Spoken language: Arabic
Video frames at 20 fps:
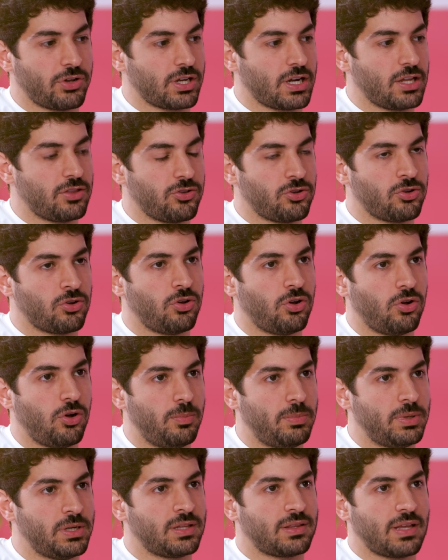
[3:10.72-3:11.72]
فكره
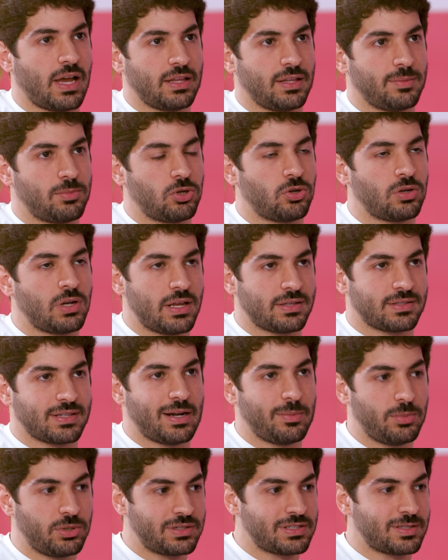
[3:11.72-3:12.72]
انه بنت قاعده باللون
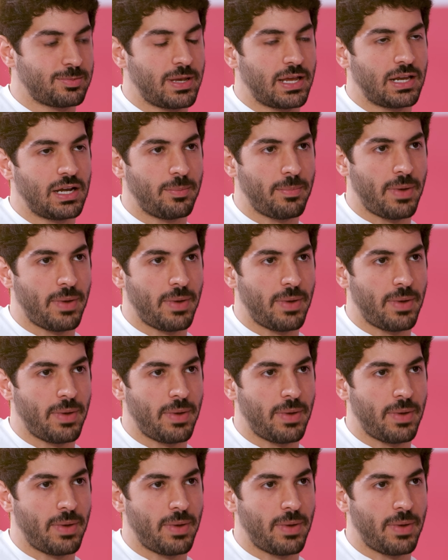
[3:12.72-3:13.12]
الازرق بالنسبه